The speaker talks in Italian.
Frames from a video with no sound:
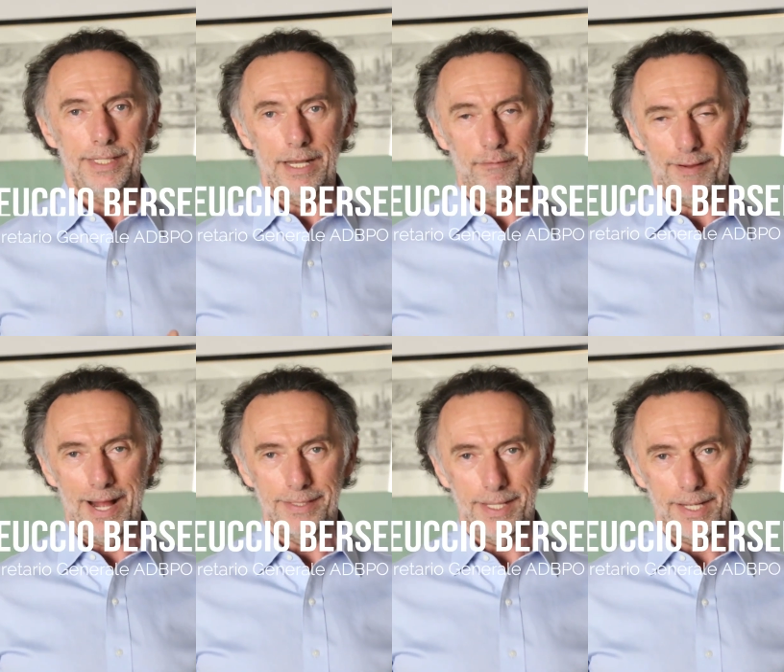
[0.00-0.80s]
nella
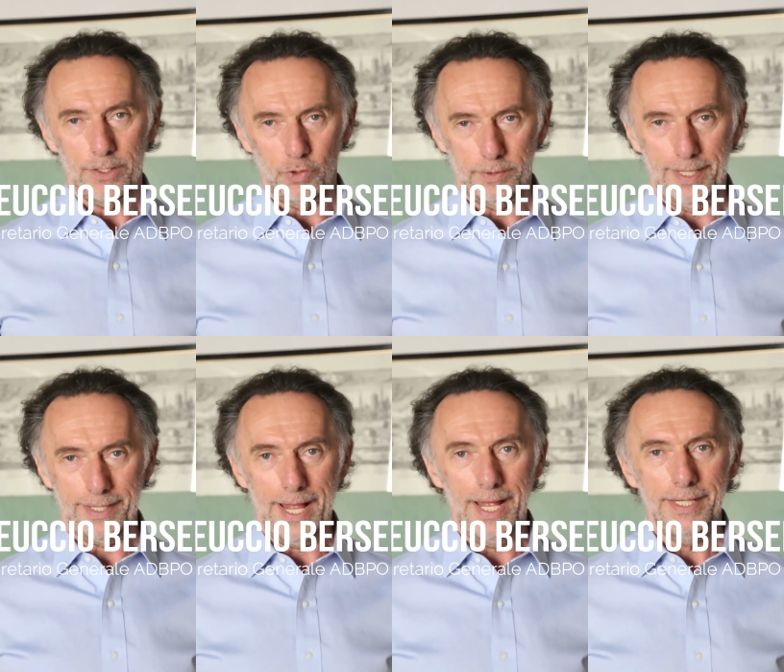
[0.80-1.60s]
falda
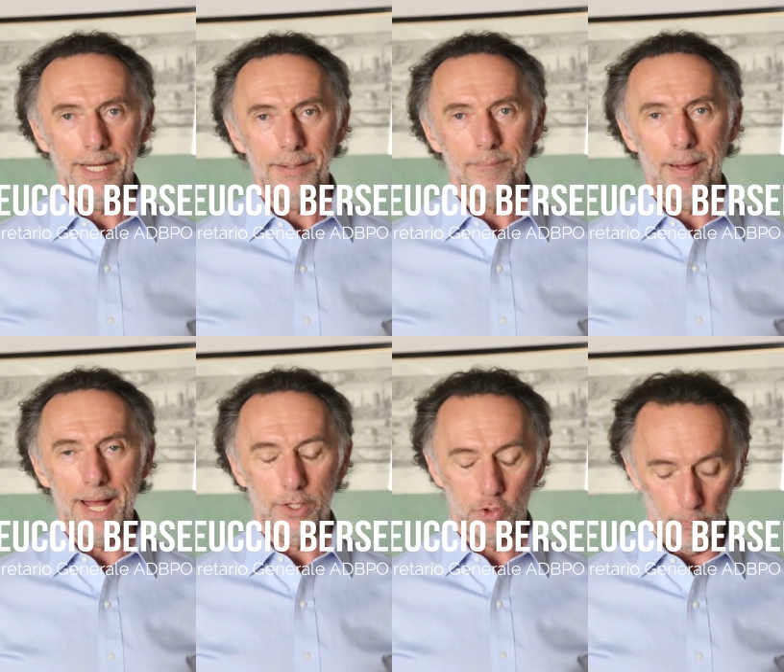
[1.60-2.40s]
sotterranea,
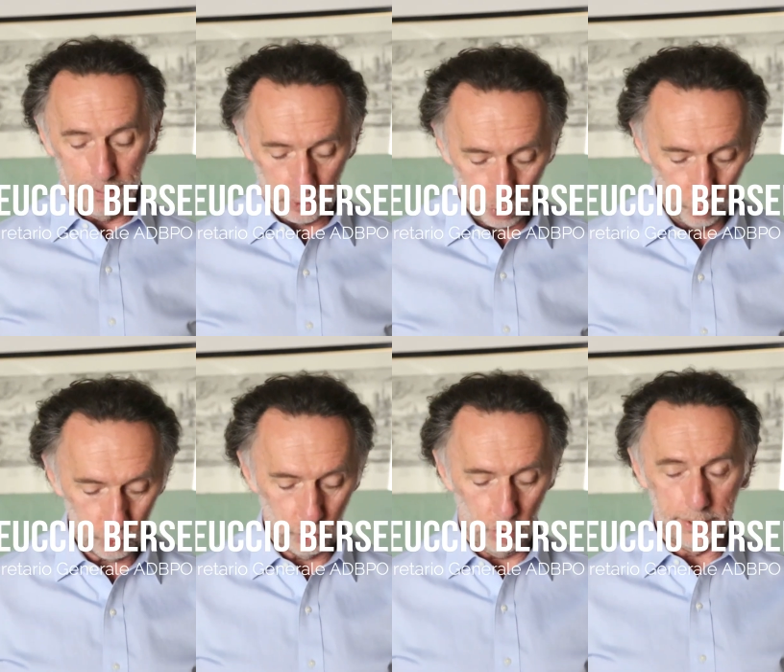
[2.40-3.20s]
ma
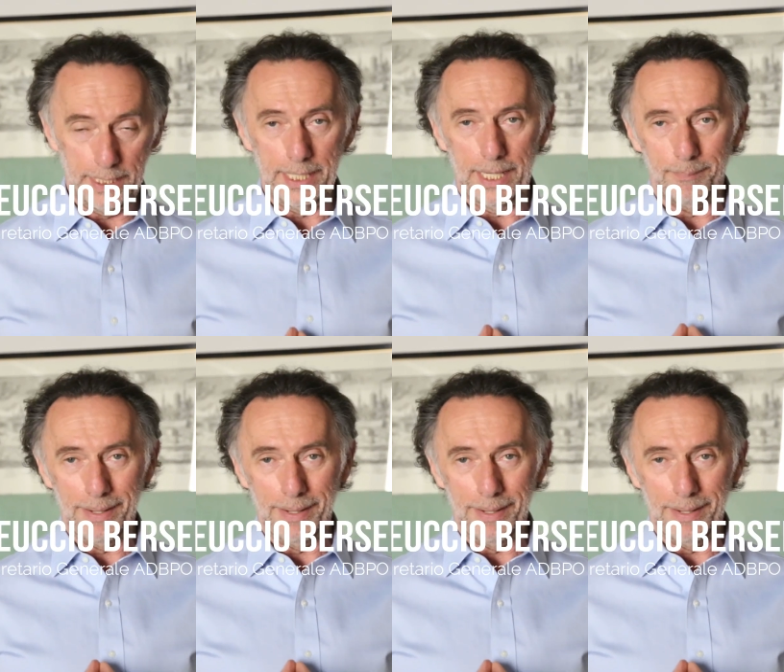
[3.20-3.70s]
soprattutto nella